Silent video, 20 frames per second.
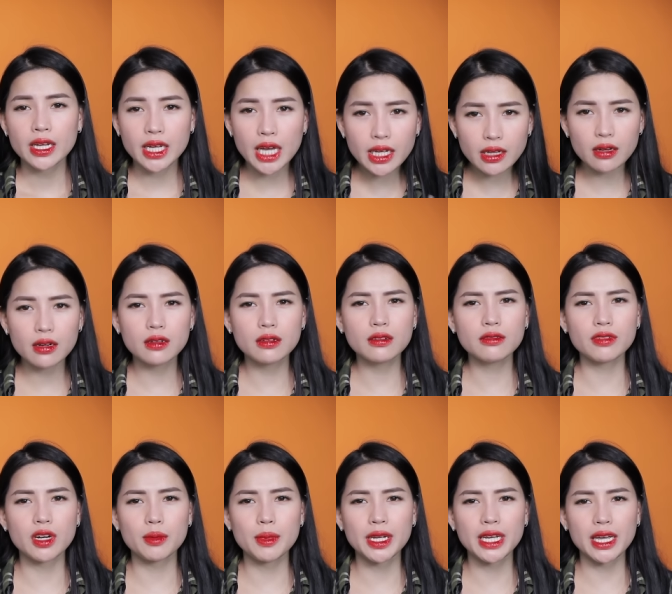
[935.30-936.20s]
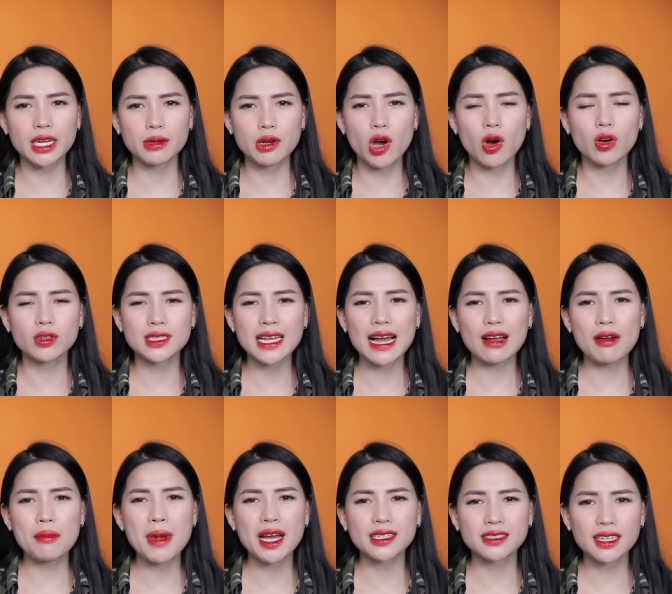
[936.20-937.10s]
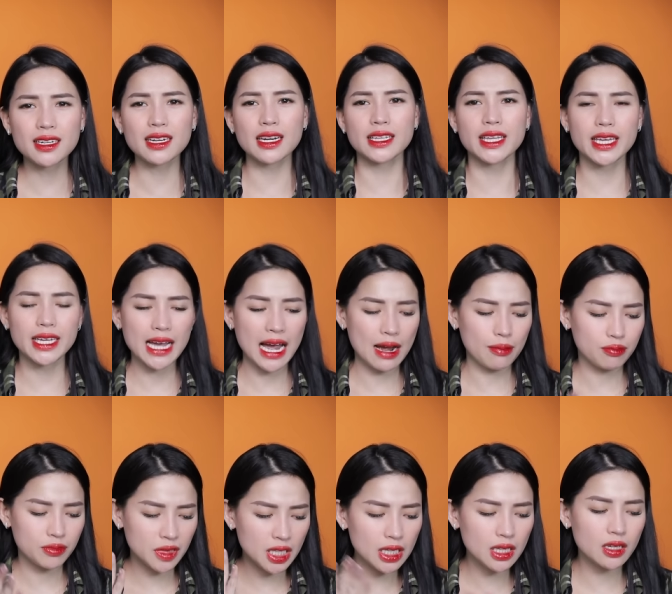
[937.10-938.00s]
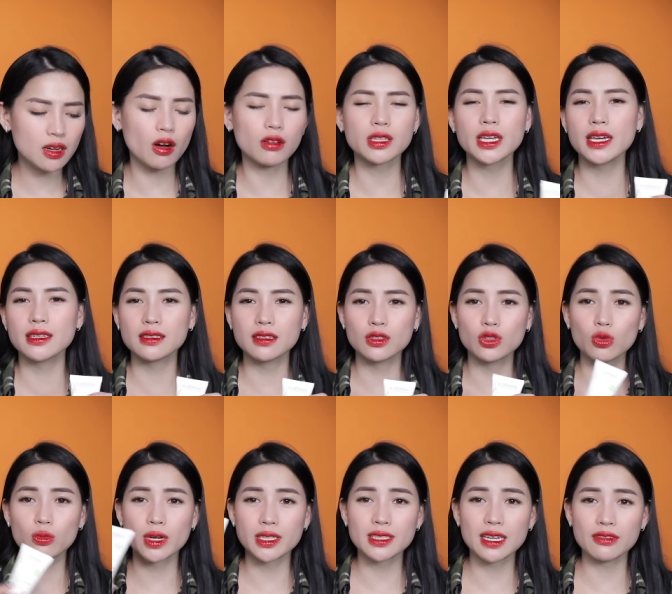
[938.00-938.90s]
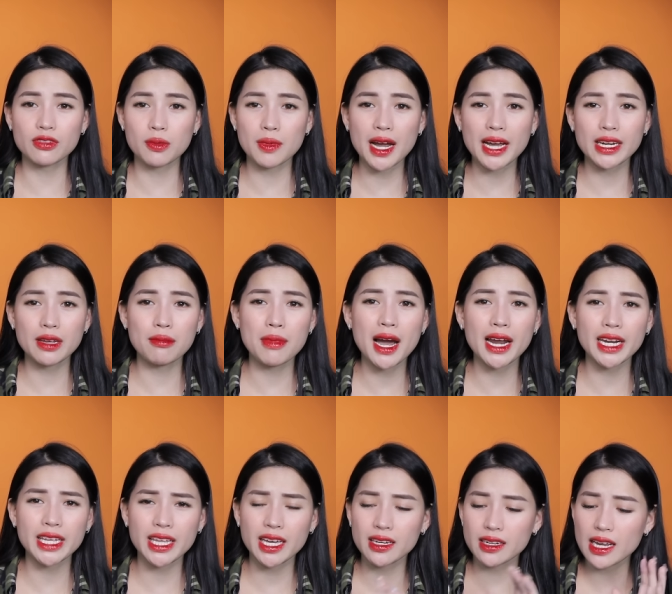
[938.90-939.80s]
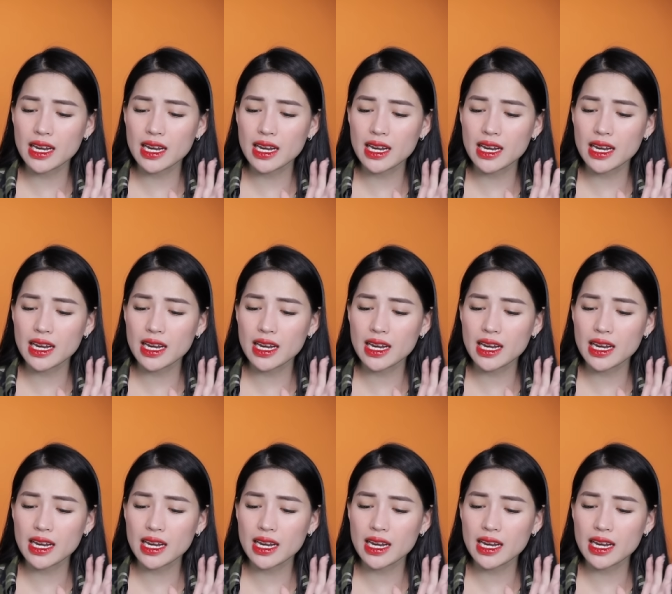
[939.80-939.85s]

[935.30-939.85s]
kích ứng, và bên cạnh đó da các bạn rất là nhạy cảm thì có thể sử dụng cái sản phẩm A-Derma này nha.